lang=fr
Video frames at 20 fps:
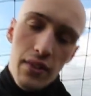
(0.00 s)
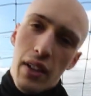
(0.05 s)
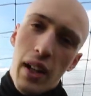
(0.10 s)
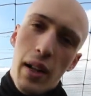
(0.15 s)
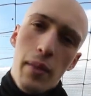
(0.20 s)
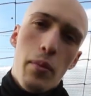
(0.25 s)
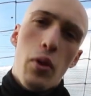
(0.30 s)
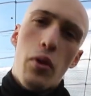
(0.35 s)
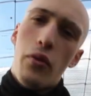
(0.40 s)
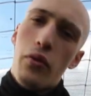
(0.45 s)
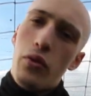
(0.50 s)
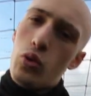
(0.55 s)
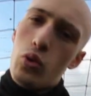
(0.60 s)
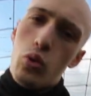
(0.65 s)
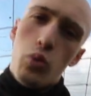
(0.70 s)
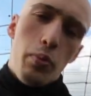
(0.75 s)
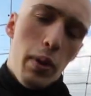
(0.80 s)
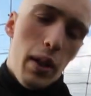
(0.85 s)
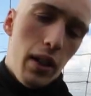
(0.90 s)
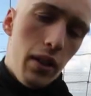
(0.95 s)
vraiment
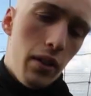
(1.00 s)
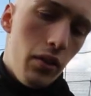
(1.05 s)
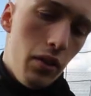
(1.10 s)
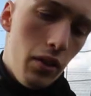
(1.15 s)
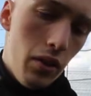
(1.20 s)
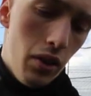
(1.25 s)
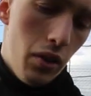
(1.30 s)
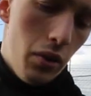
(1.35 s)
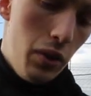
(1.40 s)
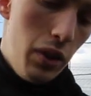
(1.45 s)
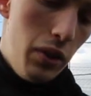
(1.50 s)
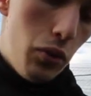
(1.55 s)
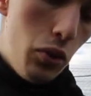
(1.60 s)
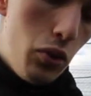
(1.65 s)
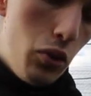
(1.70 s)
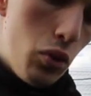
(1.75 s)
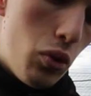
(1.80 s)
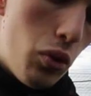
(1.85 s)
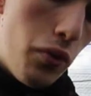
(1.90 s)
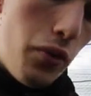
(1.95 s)
super euh, au niveau
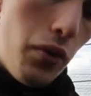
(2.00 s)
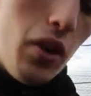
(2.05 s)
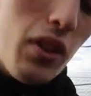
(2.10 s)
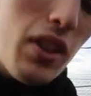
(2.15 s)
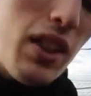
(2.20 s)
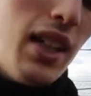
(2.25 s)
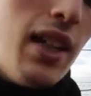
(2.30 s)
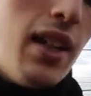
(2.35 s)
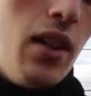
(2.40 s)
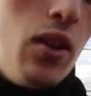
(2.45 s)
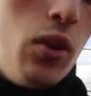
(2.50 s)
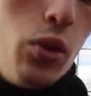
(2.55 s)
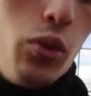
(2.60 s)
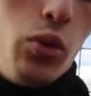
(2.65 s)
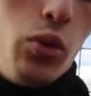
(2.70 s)
du confort. Le